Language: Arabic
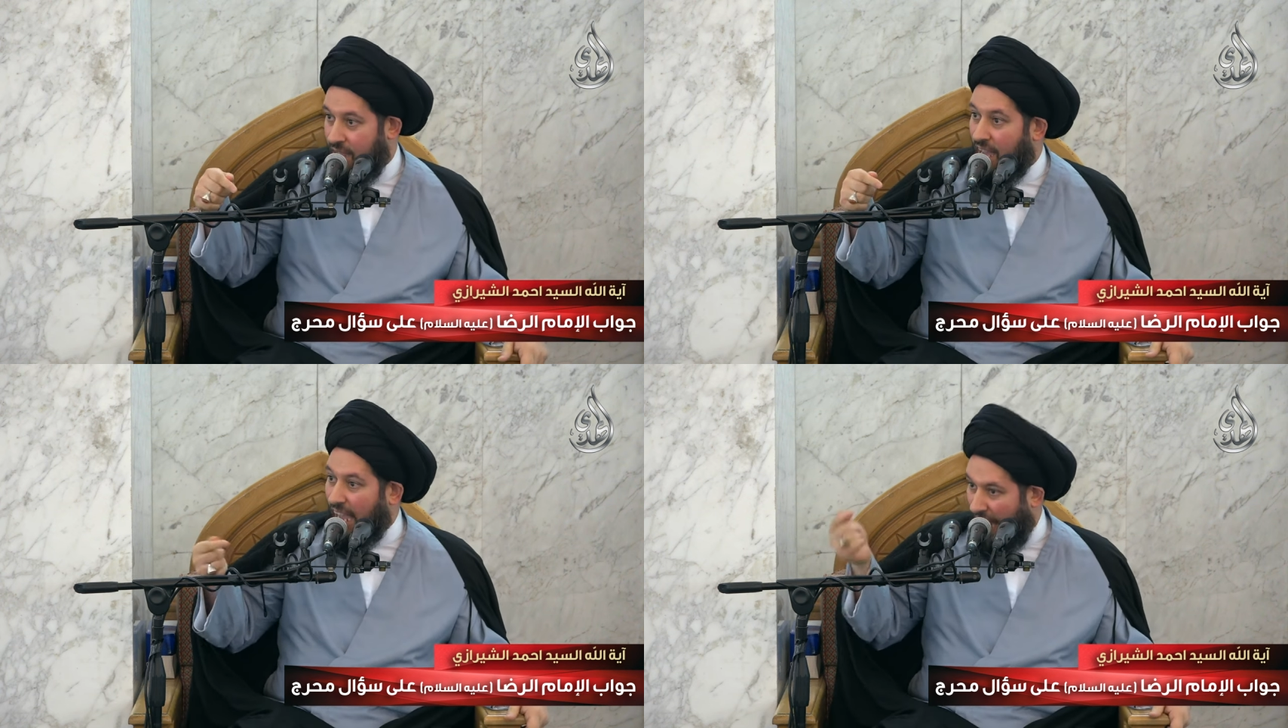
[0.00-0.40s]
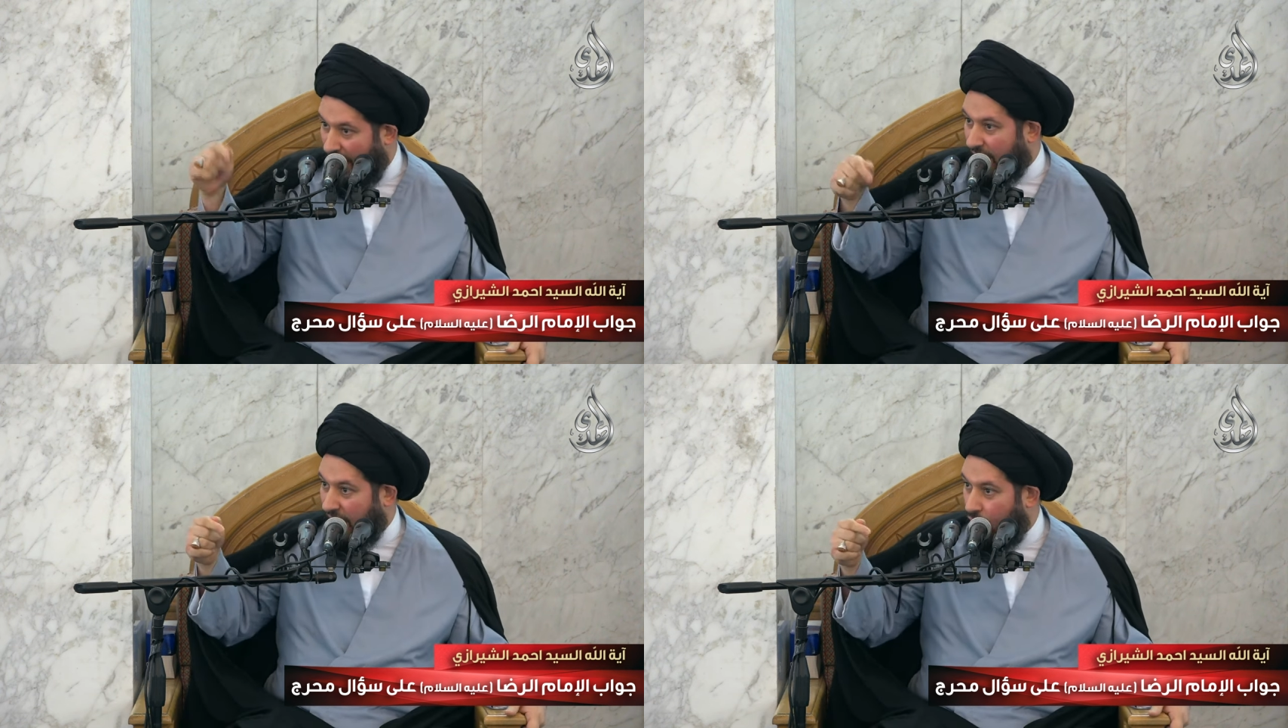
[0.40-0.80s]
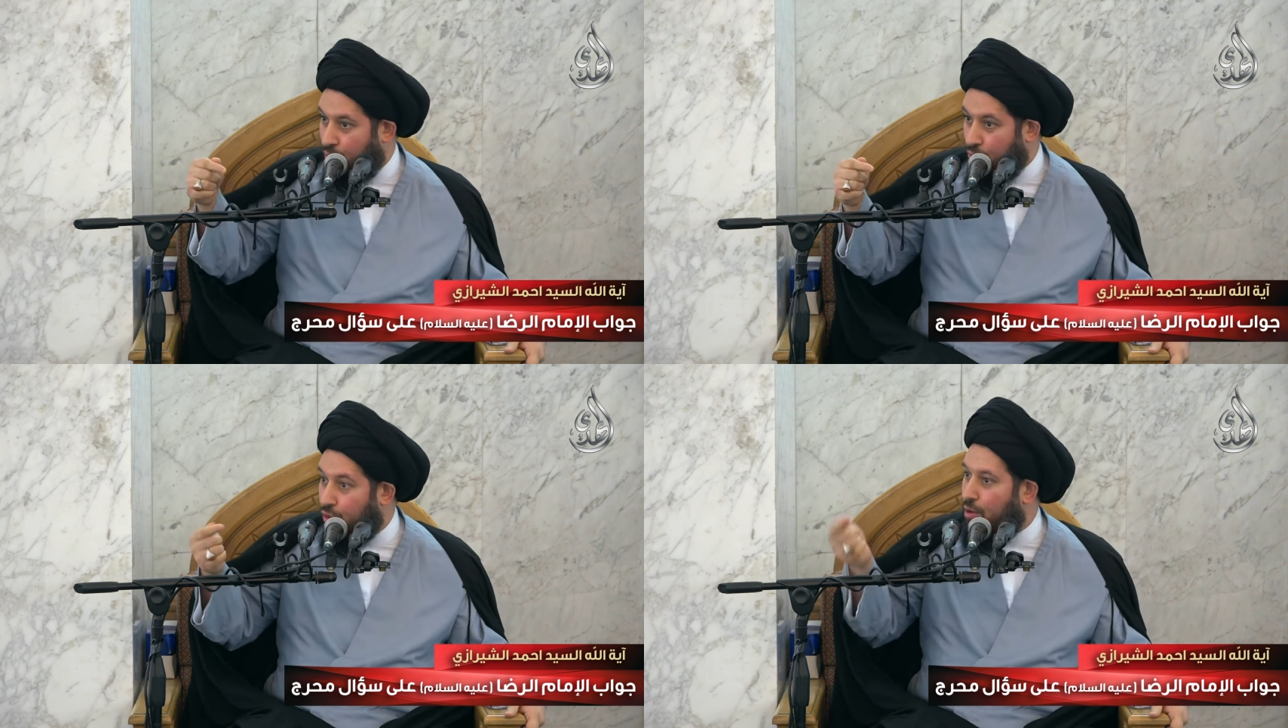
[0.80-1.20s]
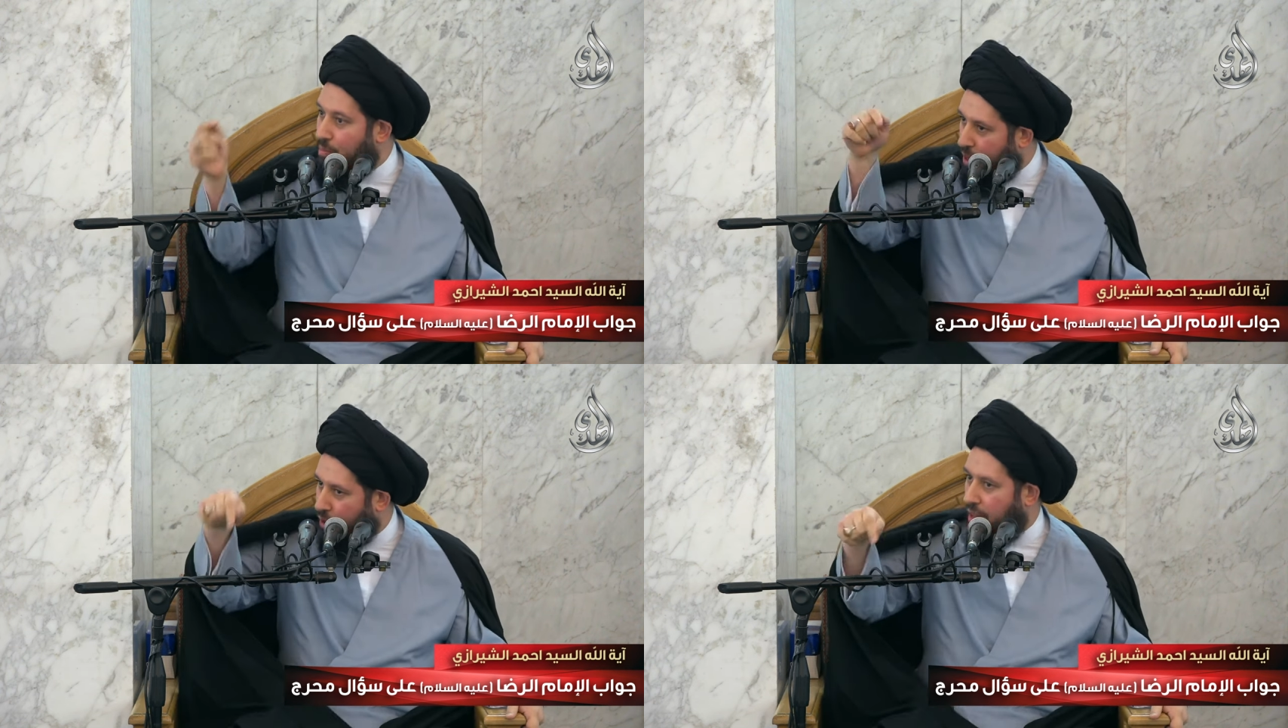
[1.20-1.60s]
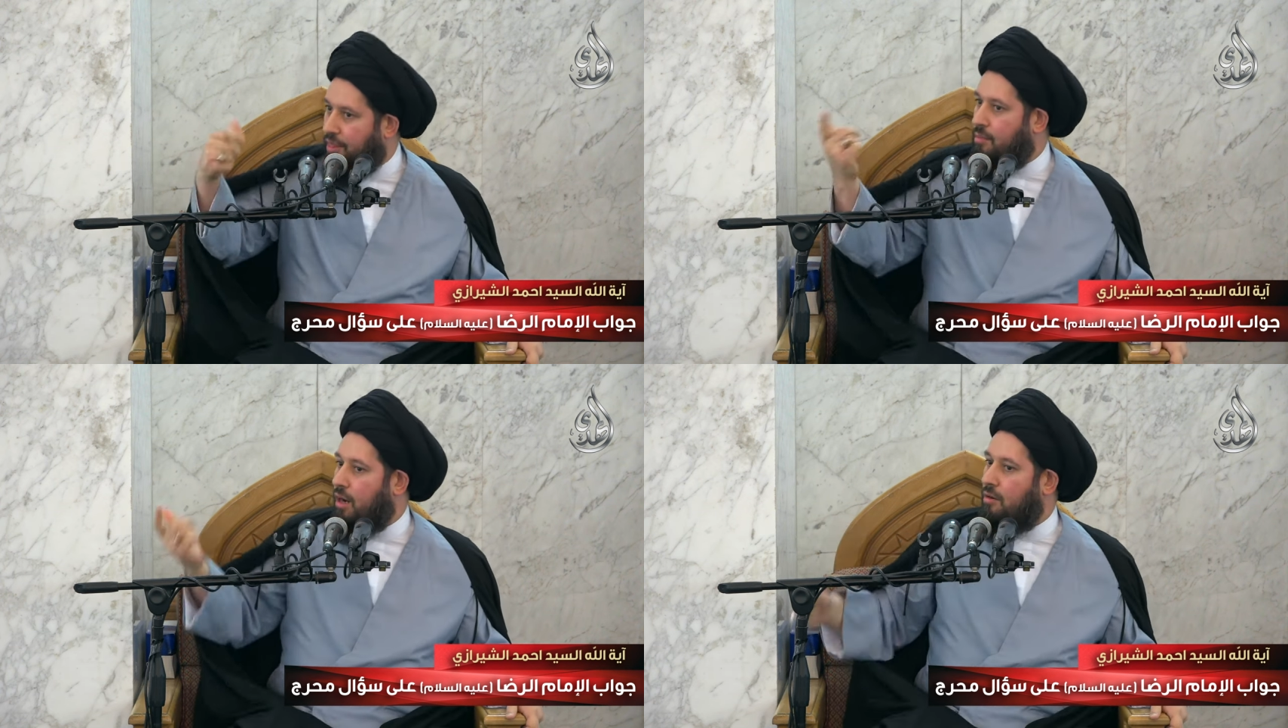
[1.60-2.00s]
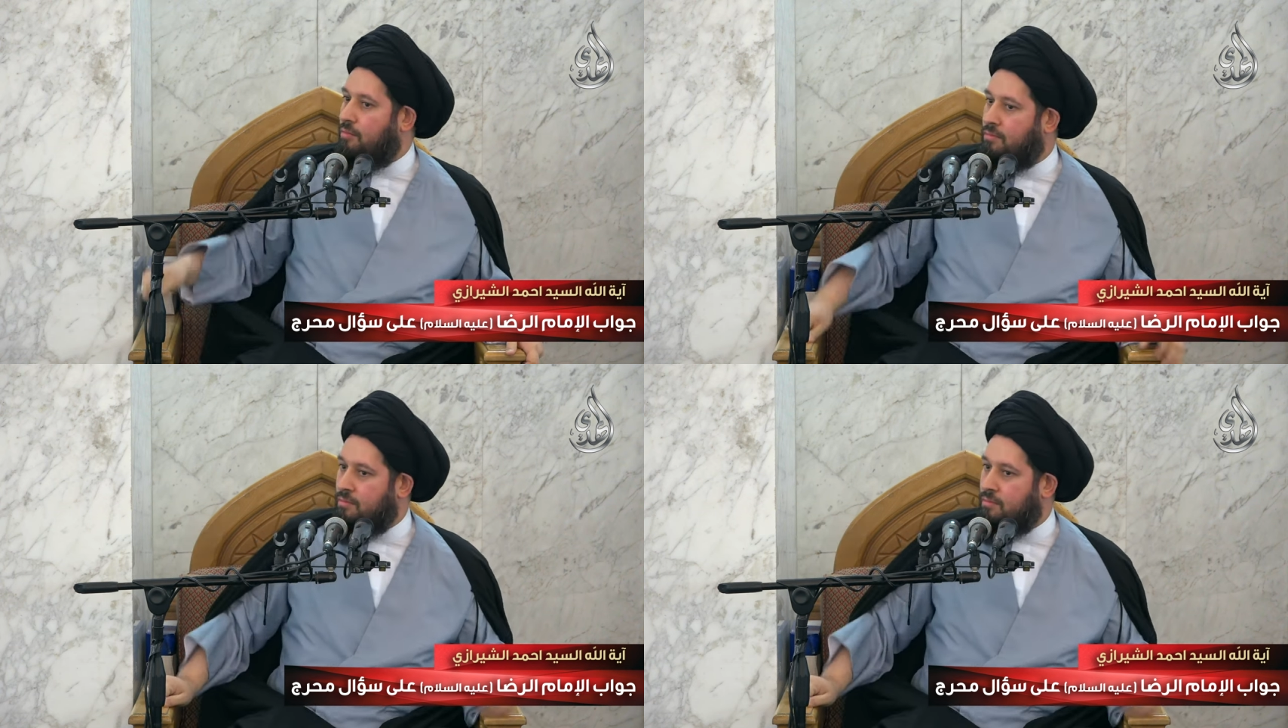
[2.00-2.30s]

خلقه ثم يعذبهم